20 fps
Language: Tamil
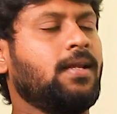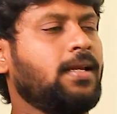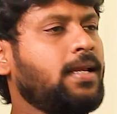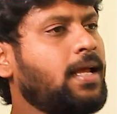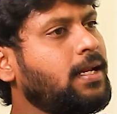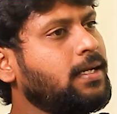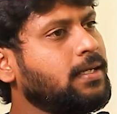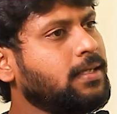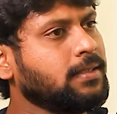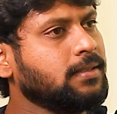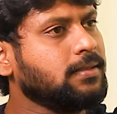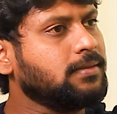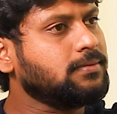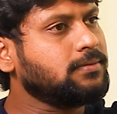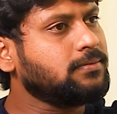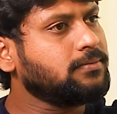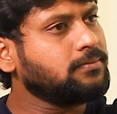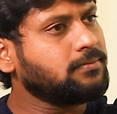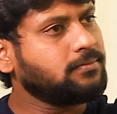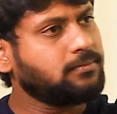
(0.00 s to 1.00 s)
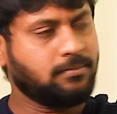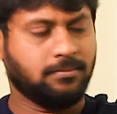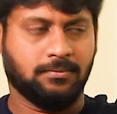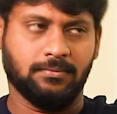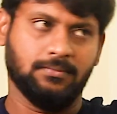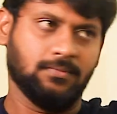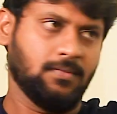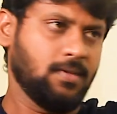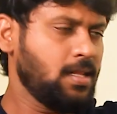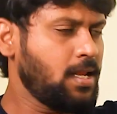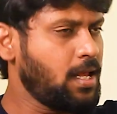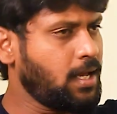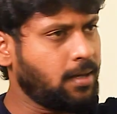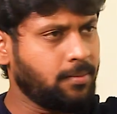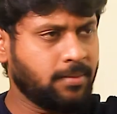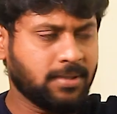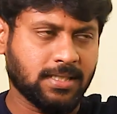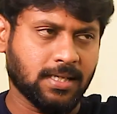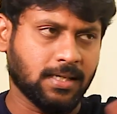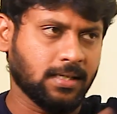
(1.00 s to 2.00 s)
ரியாலிட்டி நான்
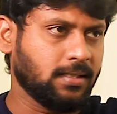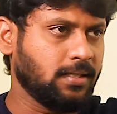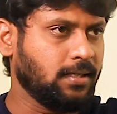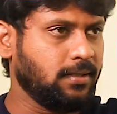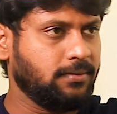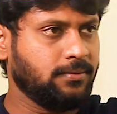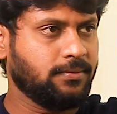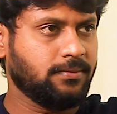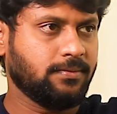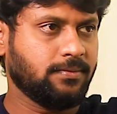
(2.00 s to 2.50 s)
கமல் சாருக்கு தான்